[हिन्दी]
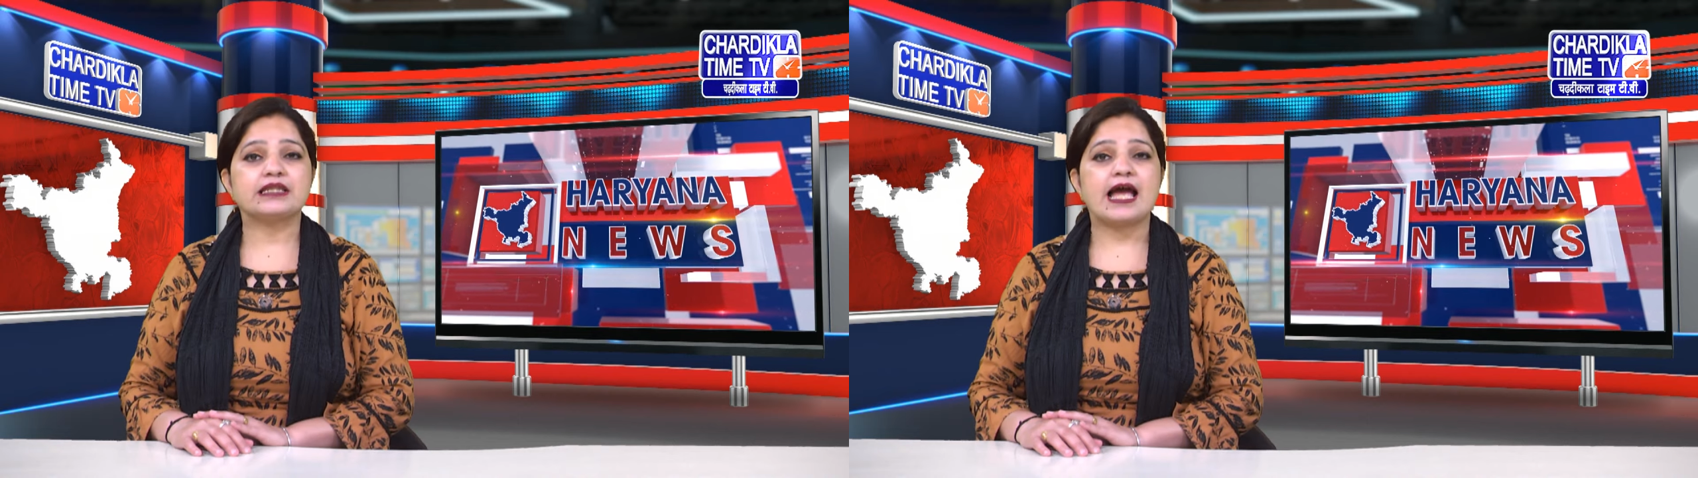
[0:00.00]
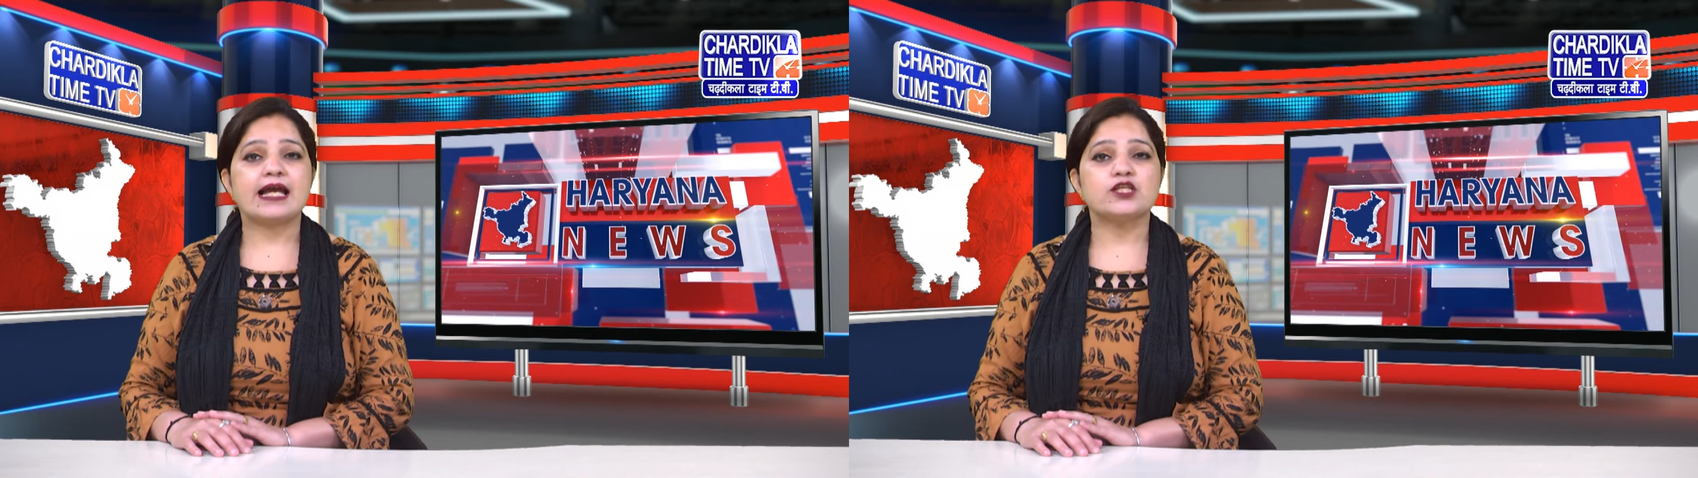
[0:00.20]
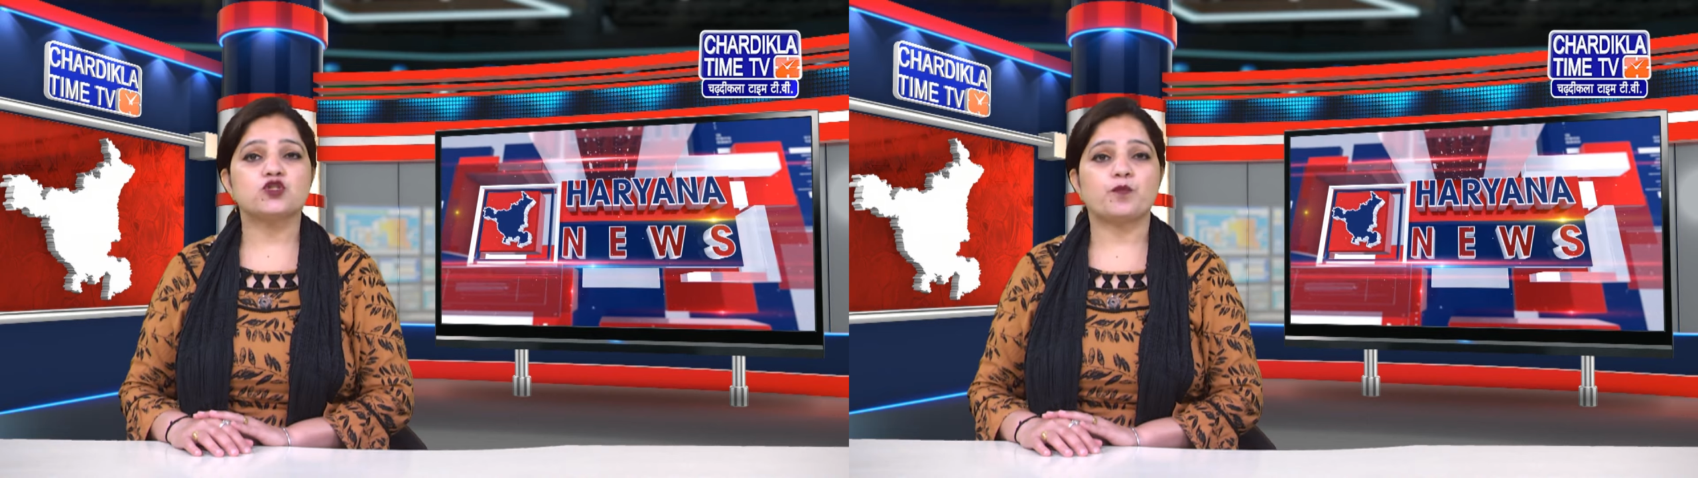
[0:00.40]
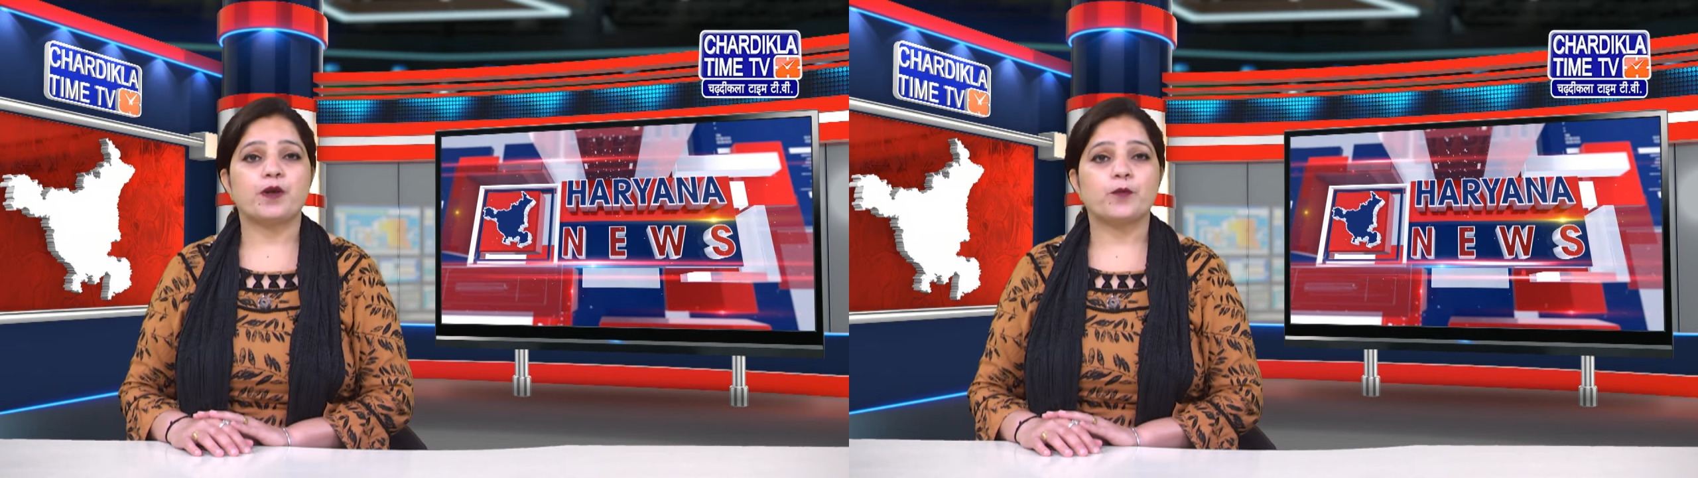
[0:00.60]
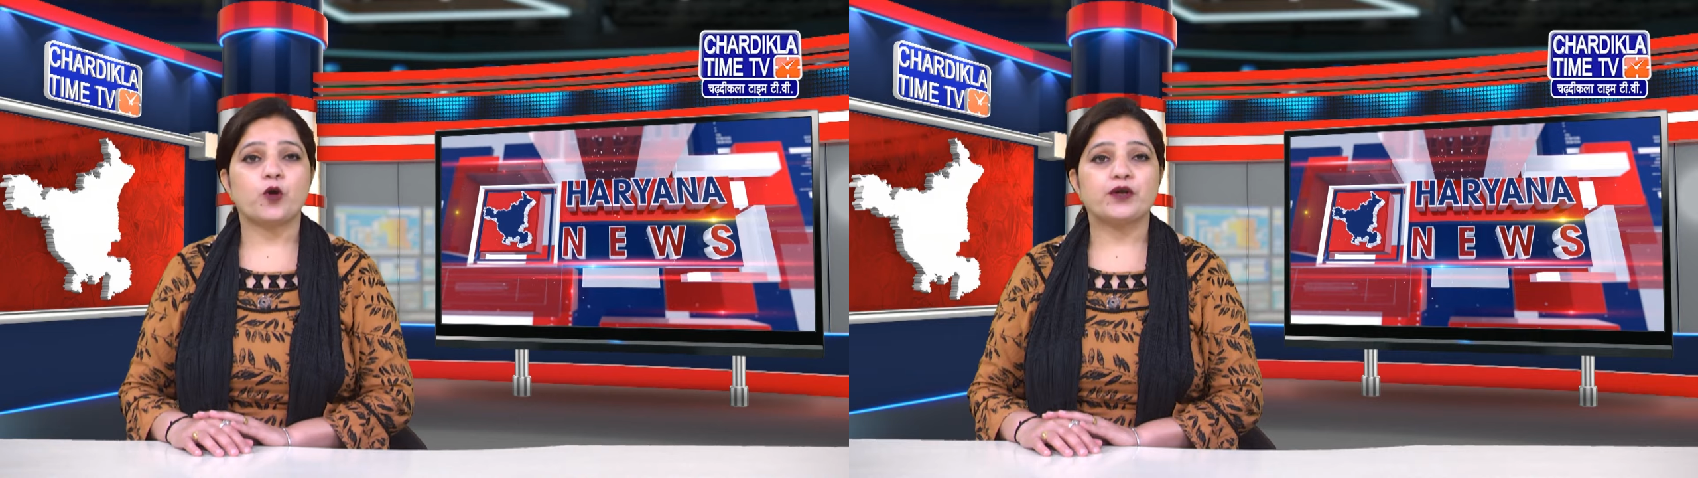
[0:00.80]
बताया कि
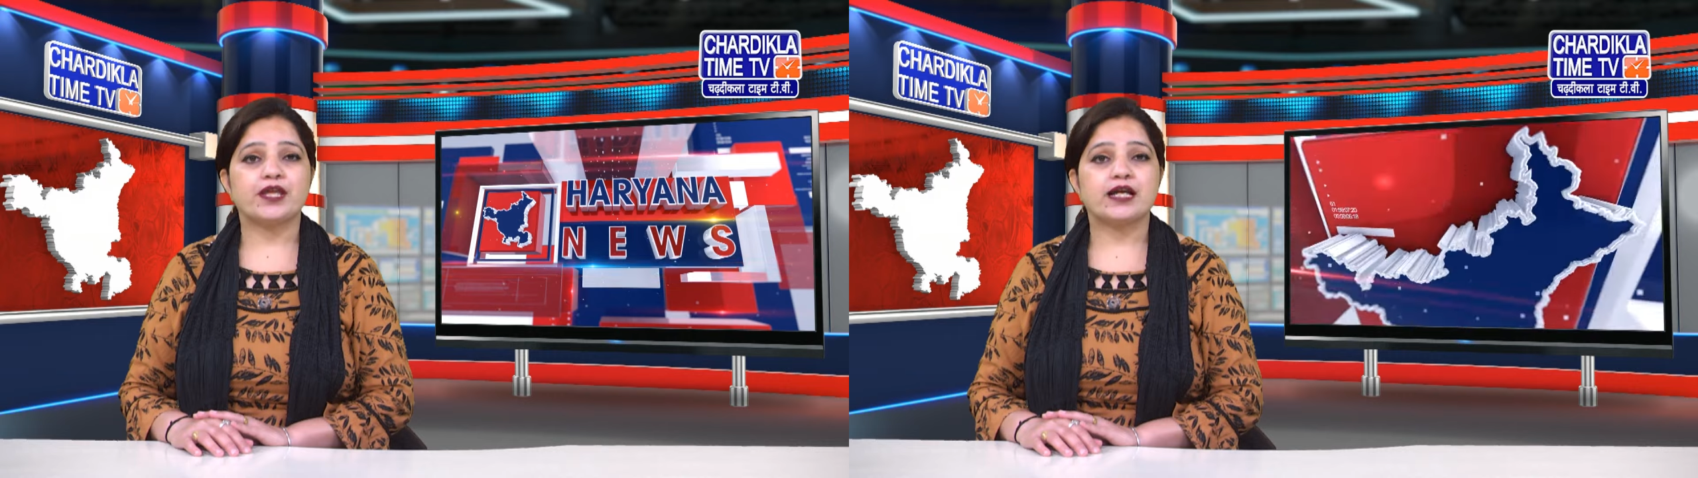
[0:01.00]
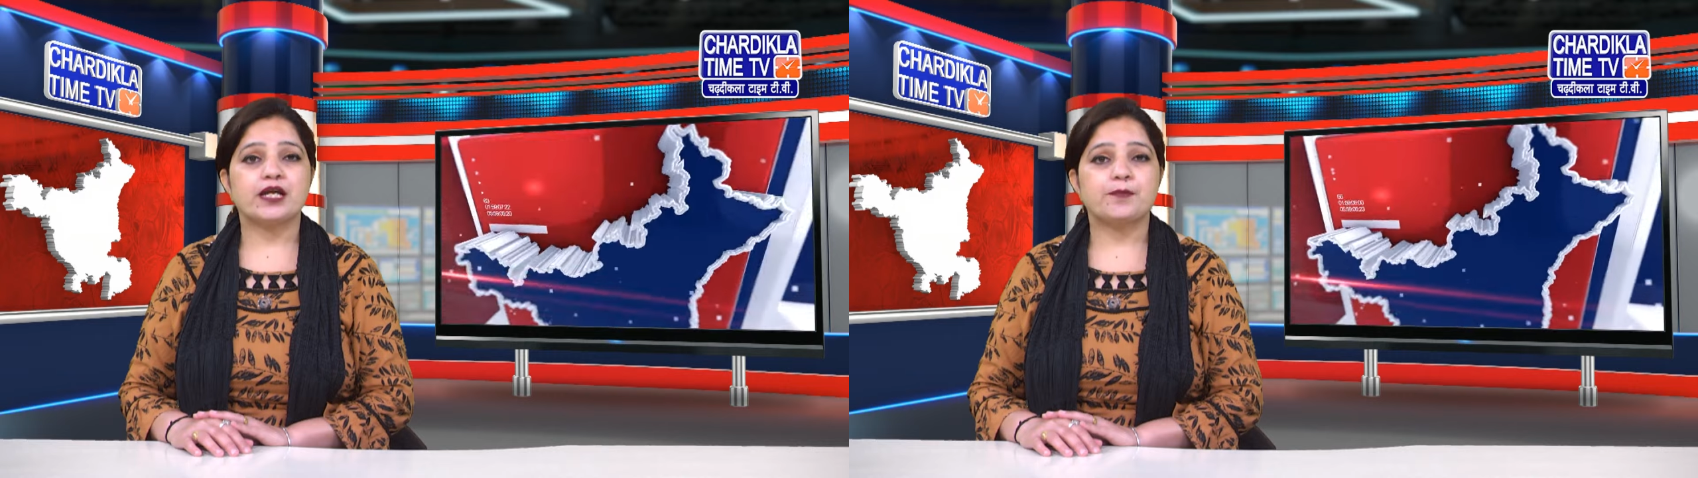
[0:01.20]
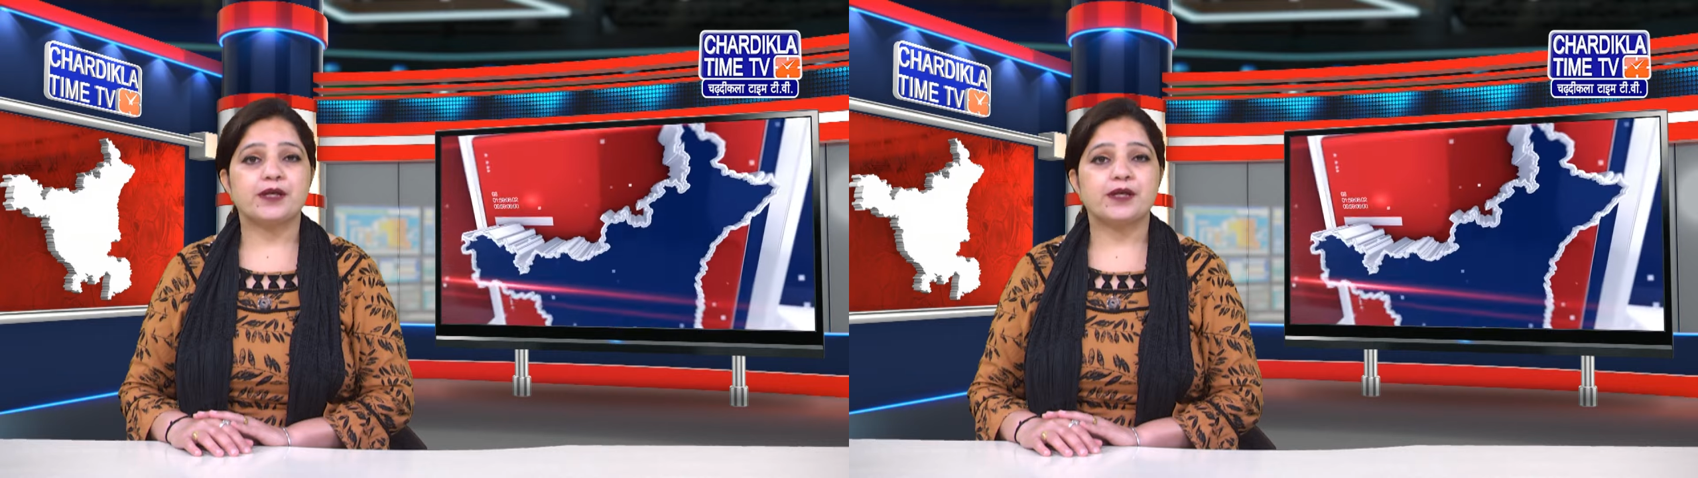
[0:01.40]
सुप्रीम कोर्ट की कई